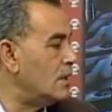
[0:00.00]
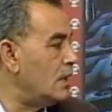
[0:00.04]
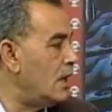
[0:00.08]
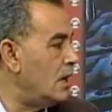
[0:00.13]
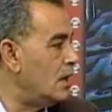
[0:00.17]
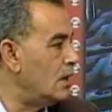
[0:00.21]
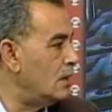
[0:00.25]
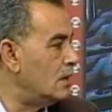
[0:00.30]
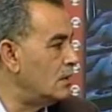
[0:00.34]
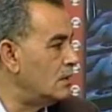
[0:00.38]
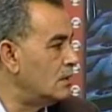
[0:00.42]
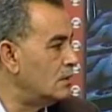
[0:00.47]

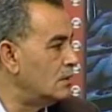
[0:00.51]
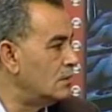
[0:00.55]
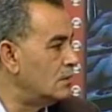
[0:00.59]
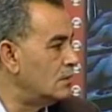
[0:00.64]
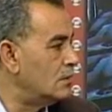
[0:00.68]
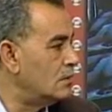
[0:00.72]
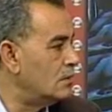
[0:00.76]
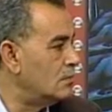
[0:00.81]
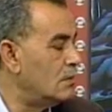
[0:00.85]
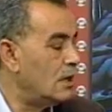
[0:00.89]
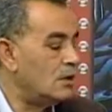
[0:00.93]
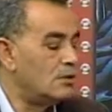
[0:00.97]
الحال
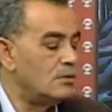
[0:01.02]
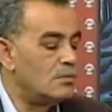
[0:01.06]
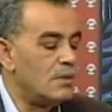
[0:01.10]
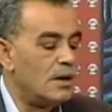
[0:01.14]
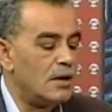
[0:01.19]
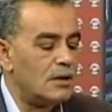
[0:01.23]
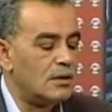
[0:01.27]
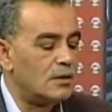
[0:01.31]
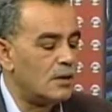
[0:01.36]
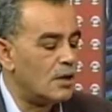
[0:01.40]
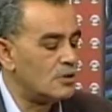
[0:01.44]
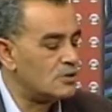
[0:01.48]
نحن
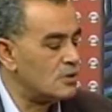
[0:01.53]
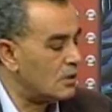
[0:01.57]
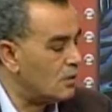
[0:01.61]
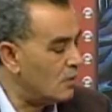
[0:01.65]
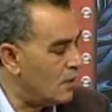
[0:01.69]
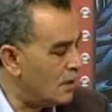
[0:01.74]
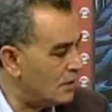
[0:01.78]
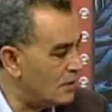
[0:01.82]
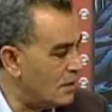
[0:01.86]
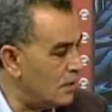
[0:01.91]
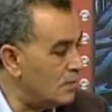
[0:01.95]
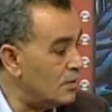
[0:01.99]
مع اخراج
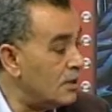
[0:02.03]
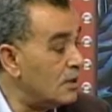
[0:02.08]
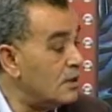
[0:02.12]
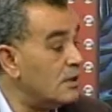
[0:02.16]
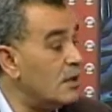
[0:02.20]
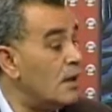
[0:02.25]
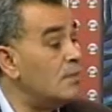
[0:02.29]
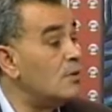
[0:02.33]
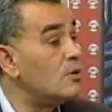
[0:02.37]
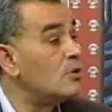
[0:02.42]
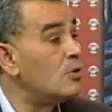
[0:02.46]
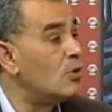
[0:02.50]
القواعد
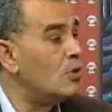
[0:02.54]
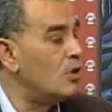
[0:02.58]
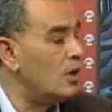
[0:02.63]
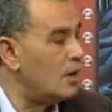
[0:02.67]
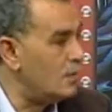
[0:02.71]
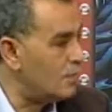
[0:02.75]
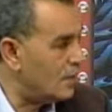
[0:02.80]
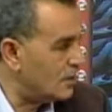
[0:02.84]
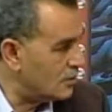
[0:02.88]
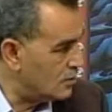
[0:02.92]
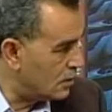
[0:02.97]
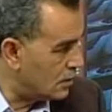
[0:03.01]
الامريكيه من كل
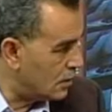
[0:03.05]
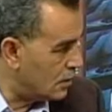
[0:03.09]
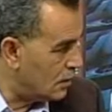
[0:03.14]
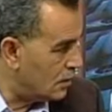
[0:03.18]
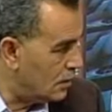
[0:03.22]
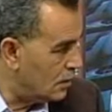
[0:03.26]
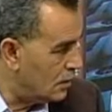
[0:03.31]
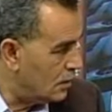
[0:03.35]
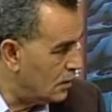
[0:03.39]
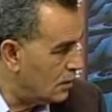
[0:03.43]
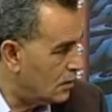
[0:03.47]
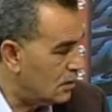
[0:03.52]
المنطقه
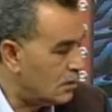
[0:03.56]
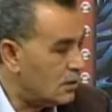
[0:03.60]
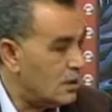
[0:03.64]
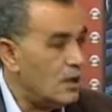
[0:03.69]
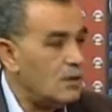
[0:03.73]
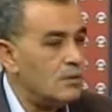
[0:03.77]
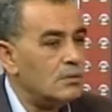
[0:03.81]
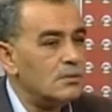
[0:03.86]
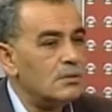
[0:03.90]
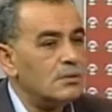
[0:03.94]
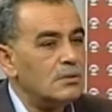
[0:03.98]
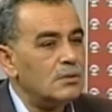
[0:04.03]

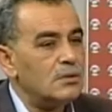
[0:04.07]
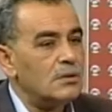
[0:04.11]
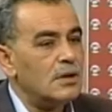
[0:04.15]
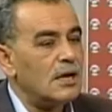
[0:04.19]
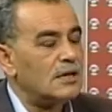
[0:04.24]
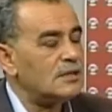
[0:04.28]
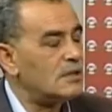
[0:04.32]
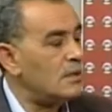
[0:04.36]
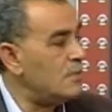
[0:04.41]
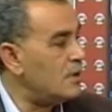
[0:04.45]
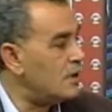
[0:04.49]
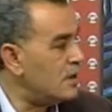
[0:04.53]
نحن
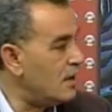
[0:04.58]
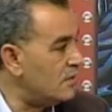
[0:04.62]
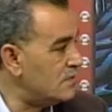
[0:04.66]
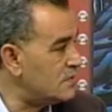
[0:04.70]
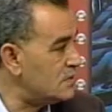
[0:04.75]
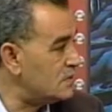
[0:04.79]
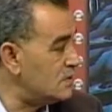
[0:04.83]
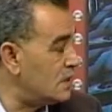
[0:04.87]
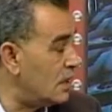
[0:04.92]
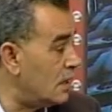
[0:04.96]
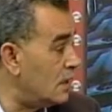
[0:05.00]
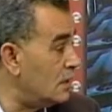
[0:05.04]
نعتبر
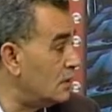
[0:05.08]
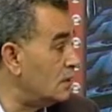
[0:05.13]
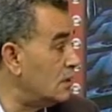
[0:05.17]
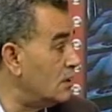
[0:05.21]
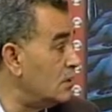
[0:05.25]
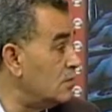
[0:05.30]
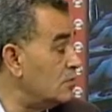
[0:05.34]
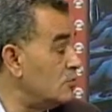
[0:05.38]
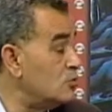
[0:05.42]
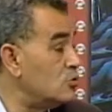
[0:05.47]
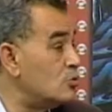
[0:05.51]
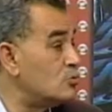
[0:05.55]
نفسنا
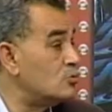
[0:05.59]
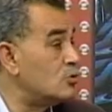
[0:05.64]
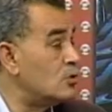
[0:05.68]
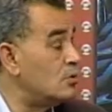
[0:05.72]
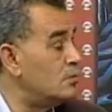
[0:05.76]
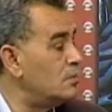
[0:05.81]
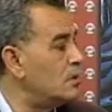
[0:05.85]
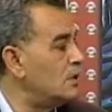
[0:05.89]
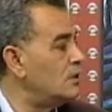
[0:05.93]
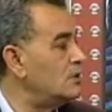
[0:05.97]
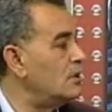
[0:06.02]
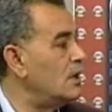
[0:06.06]
آه، جزء
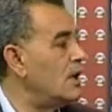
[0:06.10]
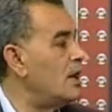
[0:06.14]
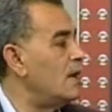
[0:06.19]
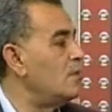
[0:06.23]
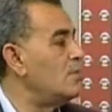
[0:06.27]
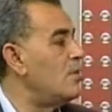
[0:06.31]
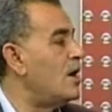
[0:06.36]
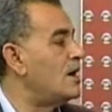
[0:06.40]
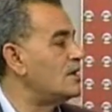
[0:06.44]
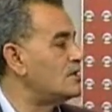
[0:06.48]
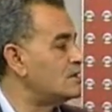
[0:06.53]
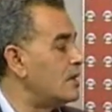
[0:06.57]
من
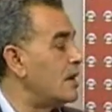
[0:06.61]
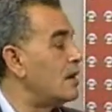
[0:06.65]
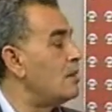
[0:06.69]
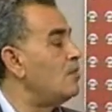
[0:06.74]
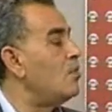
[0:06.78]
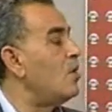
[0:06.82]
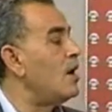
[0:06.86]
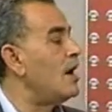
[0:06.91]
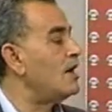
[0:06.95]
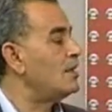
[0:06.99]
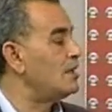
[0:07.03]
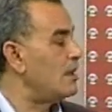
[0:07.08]
المعسكر
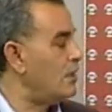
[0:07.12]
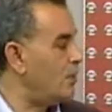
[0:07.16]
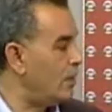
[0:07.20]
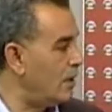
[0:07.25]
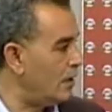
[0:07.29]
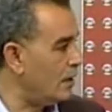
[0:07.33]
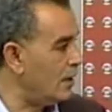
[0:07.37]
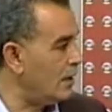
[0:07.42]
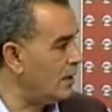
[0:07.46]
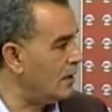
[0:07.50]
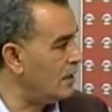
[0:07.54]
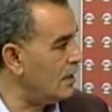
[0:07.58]
المعادي
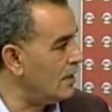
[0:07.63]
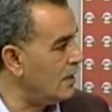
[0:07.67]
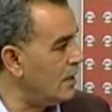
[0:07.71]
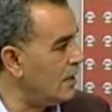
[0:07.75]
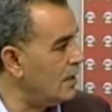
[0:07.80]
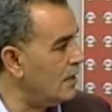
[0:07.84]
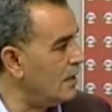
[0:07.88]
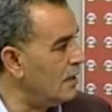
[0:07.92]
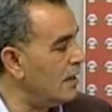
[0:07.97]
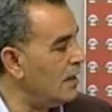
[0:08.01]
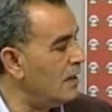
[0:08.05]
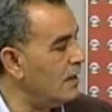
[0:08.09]
لل...
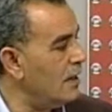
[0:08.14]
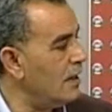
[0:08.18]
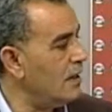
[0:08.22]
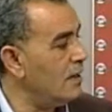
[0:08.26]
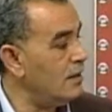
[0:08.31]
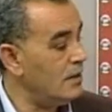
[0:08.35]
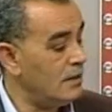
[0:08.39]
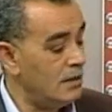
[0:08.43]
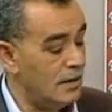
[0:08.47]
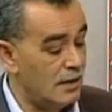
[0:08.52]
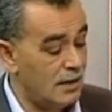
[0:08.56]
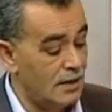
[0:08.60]
لل...
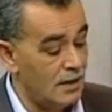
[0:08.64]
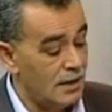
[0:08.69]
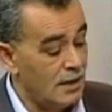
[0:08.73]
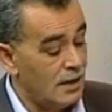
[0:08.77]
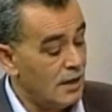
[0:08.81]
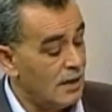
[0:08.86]
لل...